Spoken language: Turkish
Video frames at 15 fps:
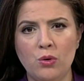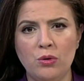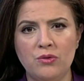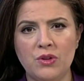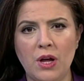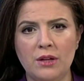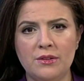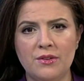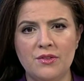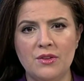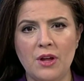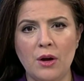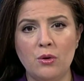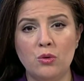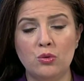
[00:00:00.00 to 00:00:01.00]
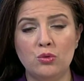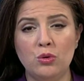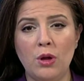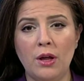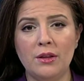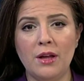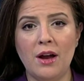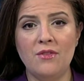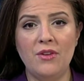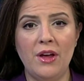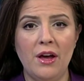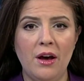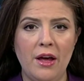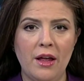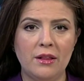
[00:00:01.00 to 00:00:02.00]
okul saldırısından kurtulanlar
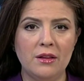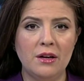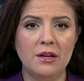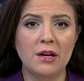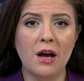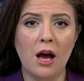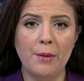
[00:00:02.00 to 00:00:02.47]
ve hayatlarını